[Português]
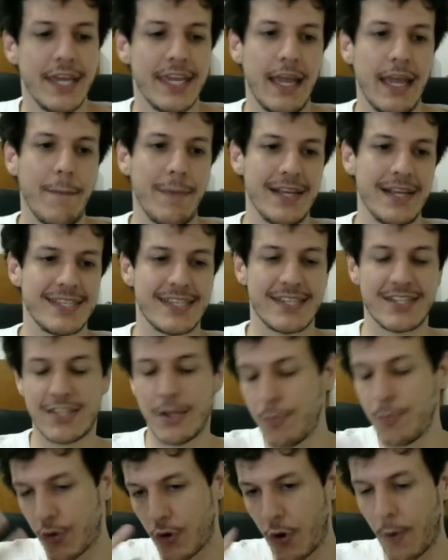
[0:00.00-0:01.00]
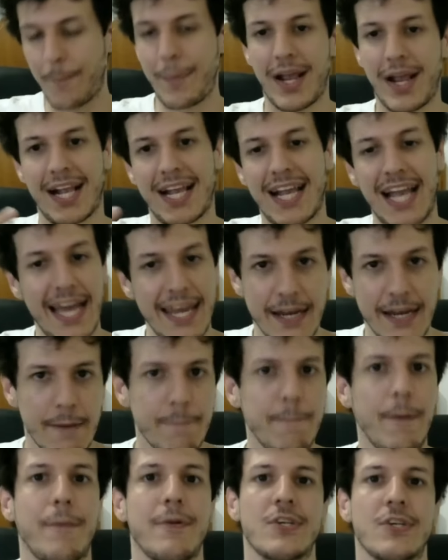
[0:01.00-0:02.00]
E a Blizzard demorou pra
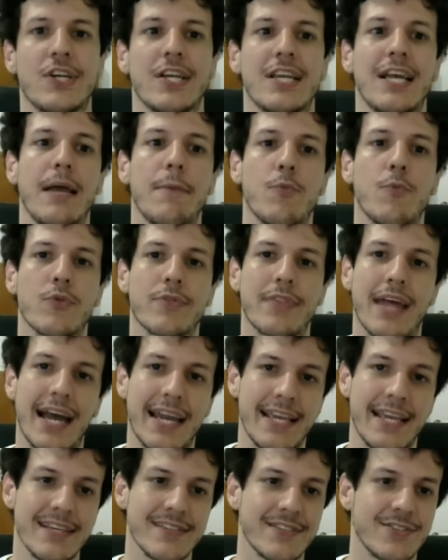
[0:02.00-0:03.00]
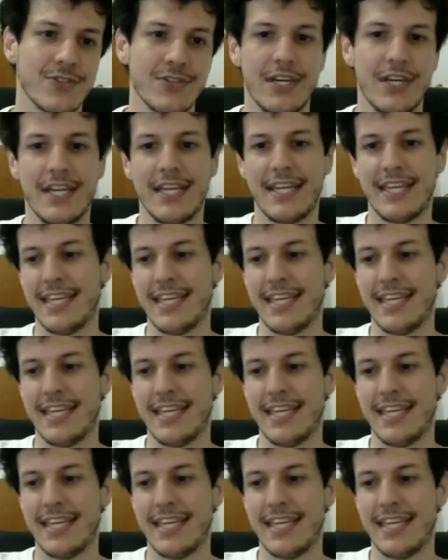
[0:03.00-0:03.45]
caramba pra chegar e mudar isso.